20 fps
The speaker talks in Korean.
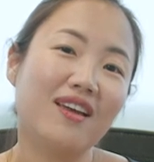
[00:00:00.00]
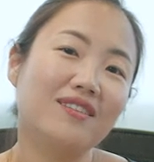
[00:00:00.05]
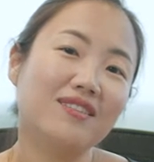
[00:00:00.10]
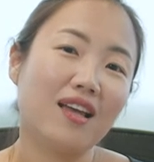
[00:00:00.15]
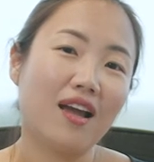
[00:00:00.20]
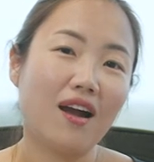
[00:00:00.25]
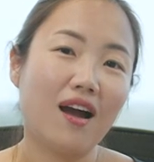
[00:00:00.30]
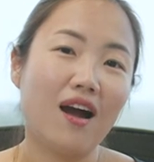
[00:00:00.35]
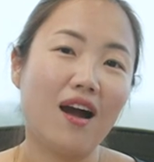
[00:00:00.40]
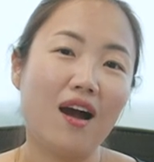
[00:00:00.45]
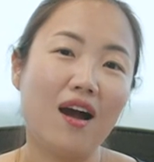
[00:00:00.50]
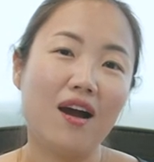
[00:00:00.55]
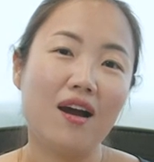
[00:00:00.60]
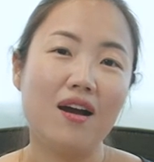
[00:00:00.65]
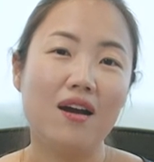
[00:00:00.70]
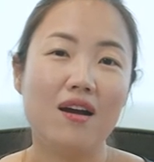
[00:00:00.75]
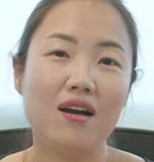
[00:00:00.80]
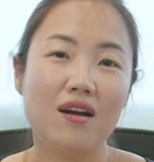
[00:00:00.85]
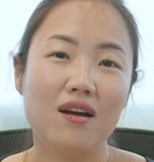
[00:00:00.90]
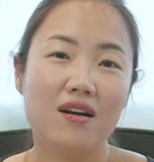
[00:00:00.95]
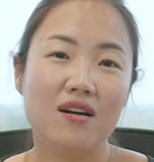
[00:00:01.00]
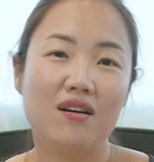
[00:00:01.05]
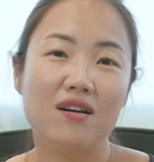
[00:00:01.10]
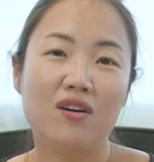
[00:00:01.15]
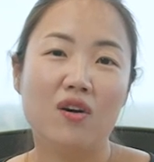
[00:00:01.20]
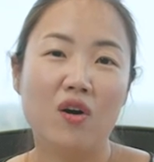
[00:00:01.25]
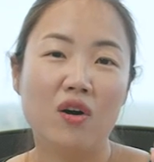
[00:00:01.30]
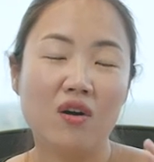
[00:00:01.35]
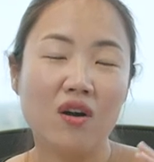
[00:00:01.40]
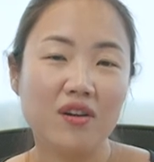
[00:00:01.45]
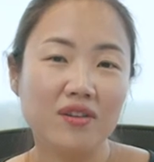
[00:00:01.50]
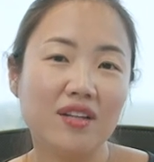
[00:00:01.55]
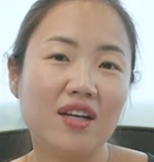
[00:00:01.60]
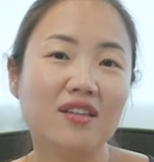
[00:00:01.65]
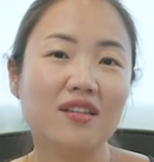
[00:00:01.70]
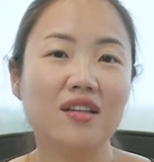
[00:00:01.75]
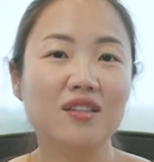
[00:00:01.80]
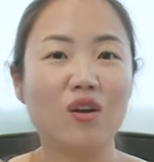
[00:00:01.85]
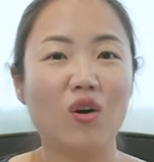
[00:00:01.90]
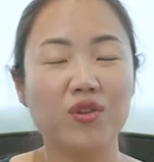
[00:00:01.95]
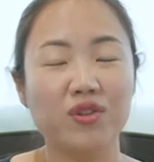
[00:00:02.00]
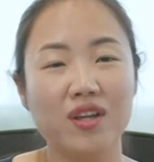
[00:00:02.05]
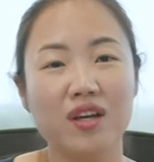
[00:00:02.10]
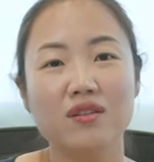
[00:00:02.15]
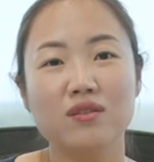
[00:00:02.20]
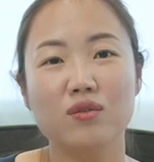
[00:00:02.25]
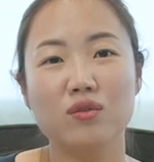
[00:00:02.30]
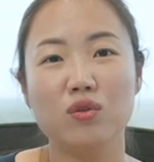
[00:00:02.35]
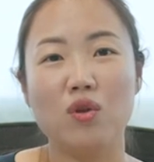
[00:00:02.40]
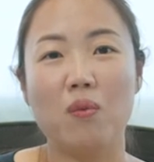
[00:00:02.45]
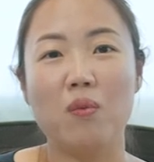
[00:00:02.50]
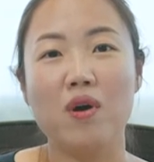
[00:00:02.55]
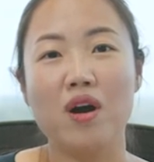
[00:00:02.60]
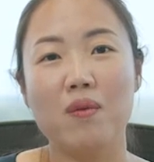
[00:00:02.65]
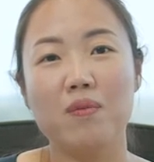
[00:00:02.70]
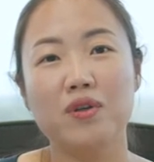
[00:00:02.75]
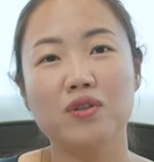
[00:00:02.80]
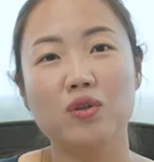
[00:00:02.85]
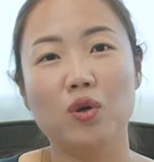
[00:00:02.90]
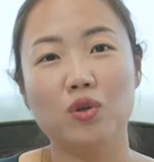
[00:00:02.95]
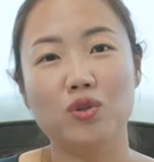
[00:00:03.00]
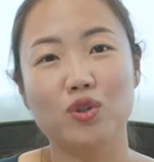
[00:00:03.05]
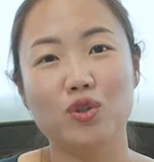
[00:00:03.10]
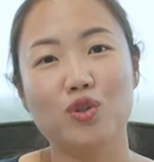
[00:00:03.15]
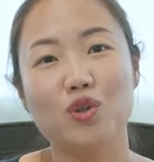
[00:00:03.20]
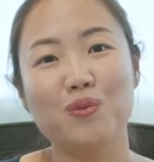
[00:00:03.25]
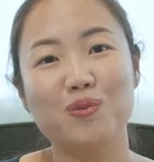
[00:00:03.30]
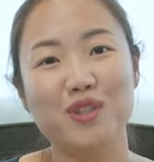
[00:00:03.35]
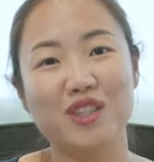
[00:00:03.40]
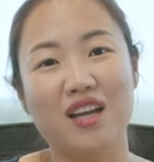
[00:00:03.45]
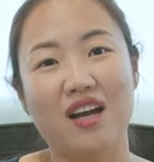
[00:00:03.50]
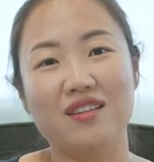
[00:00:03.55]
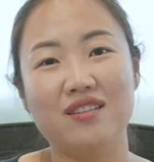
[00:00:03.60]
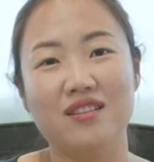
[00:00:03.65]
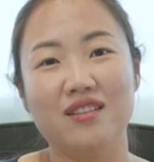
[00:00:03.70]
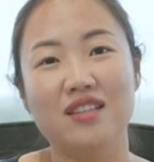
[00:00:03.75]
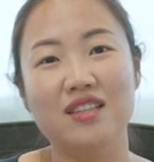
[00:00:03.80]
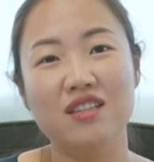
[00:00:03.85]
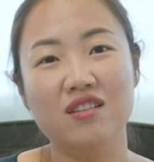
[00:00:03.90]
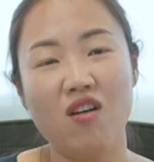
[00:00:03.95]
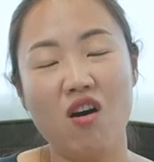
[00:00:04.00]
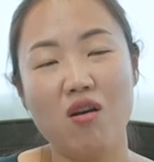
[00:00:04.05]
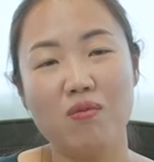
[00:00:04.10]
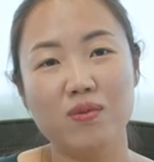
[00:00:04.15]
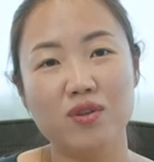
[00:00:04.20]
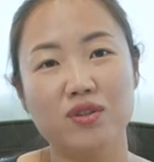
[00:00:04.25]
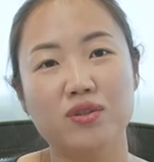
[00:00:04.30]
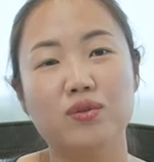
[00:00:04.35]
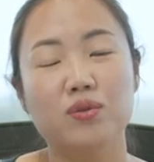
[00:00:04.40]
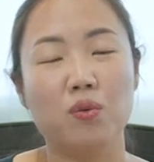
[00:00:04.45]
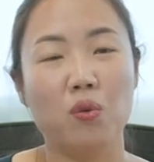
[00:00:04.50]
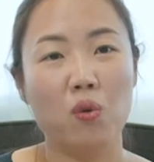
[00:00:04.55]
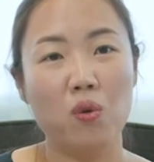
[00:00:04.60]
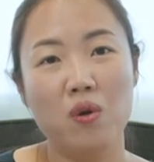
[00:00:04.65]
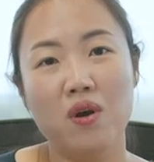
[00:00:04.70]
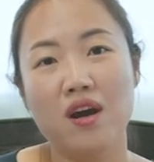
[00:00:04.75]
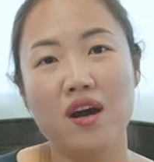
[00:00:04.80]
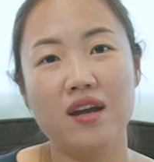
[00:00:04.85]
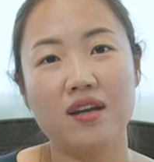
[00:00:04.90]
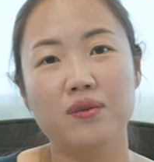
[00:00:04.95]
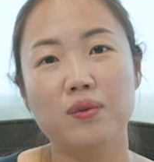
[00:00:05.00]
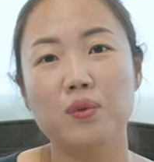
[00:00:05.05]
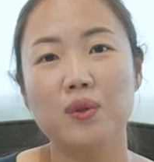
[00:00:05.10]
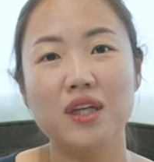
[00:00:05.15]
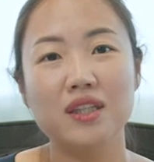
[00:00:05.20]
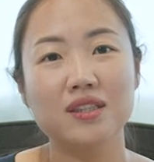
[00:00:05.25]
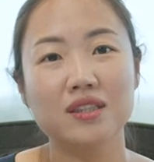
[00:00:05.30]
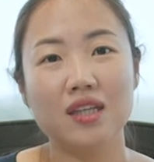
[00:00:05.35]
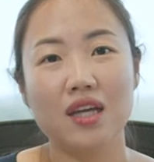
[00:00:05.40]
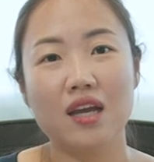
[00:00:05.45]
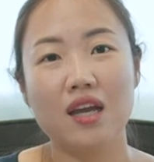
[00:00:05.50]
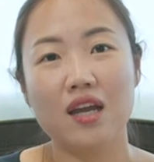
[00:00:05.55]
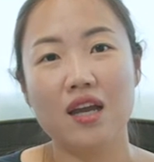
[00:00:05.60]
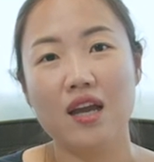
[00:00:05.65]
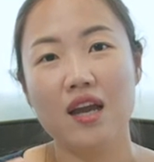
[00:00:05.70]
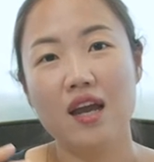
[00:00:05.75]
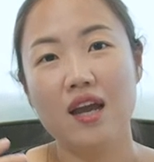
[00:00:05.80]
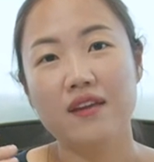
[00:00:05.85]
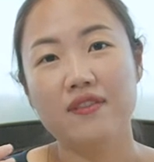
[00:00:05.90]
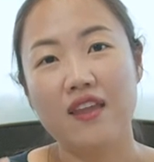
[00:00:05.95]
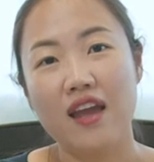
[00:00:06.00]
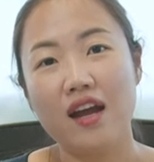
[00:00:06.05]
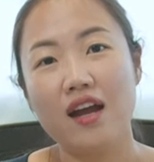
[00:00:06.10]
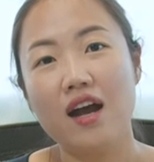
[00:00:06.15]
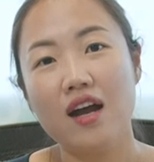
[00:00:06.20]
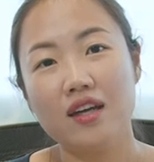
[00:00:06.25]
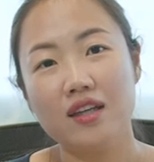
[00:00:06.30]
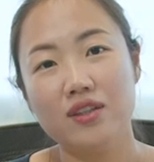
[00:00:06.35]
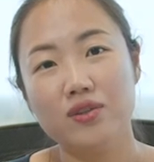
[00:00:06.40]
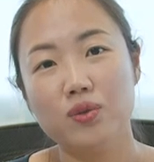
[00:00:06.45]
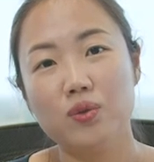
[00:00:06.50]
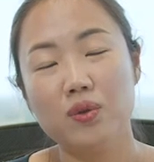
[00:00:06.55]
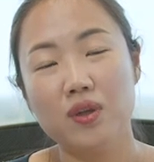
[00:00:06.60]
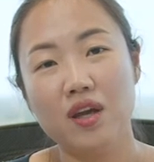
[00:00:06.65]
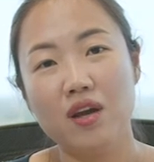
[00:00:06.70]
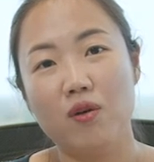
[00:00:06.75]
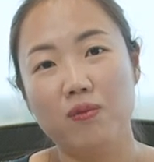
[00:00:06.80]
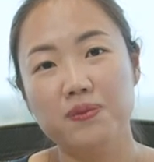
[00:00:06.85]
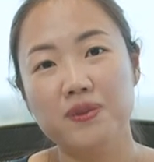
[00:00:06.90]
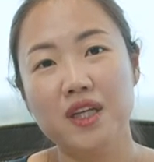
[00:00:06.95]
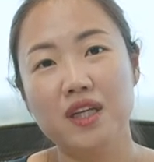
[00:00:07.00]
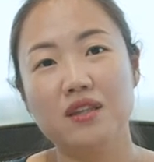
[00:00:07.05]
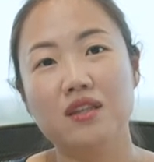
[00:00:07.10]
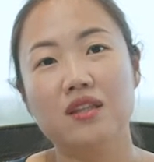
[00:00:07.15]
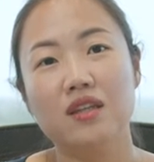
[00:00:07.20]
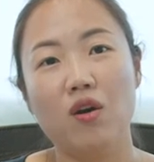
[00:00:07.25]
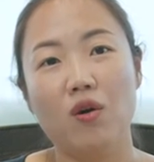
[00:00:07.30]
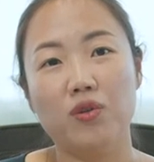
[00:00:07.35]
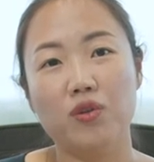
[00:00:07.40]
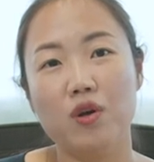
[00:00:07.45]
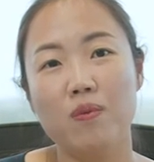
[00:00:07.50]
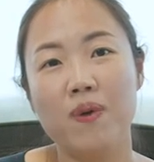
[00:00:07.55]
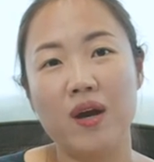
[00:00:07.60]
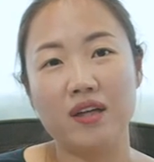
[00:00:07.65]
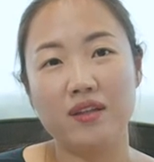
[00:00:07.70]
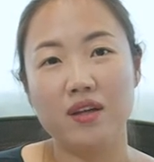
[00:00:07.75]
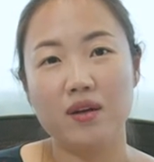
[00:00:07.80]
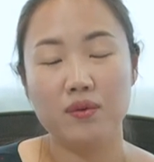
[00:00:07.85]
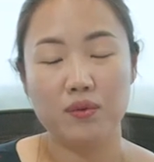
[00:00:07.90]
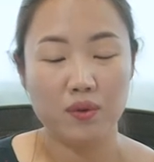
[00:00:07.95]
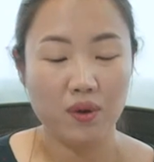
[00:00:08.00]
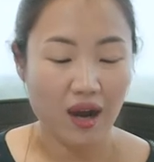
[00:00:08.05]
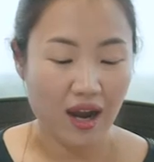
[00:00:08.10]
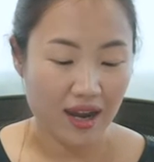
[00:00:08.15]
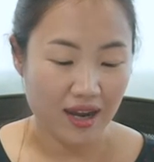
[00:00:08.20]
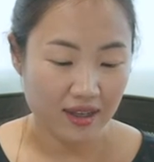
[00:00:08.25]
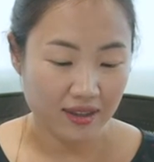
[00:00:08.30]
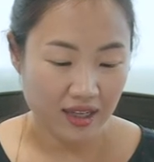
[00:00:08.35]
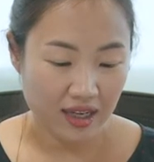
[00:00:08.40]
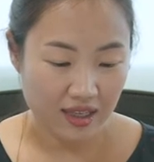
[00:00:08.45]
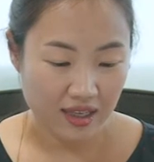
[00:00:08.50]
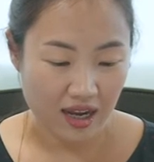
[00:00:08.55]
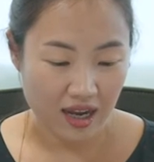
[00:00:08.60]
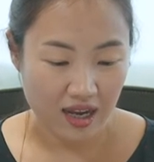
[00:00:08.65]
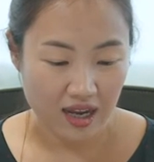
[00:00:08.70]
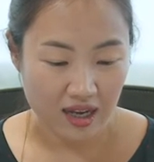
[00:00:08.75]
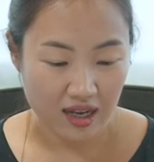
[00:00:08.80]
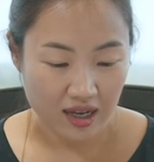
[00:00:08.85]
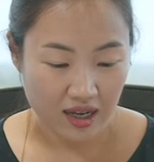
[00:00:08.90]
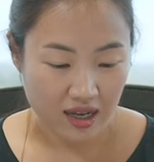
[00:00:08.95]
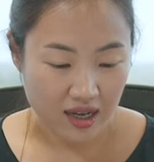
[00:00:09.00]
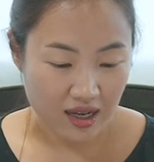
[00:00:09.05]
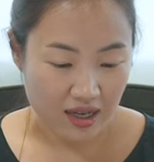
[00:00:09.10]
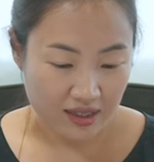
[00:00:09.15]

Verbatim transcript: 대세가 어, 컨택트에서 언택트로 넘어가면서 어쩔 수 없이 다들 이커머스, 온라인 도대체 내가 기존의 업체들이 어떤 방향으로 가야 되냐